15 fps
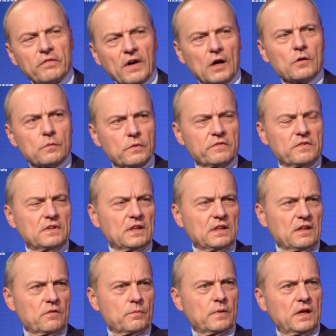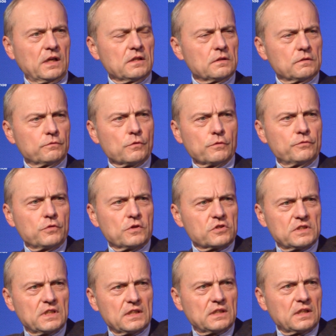warum muss ich denn jetzt behandeln? Wofür
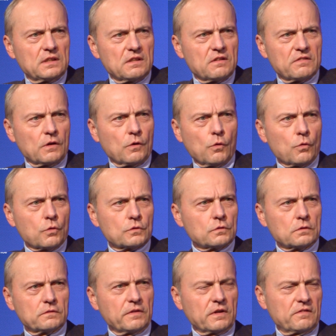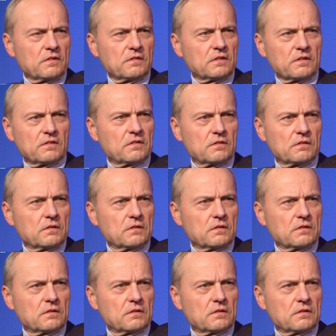steht denn dieser Hochdruck? Was ist das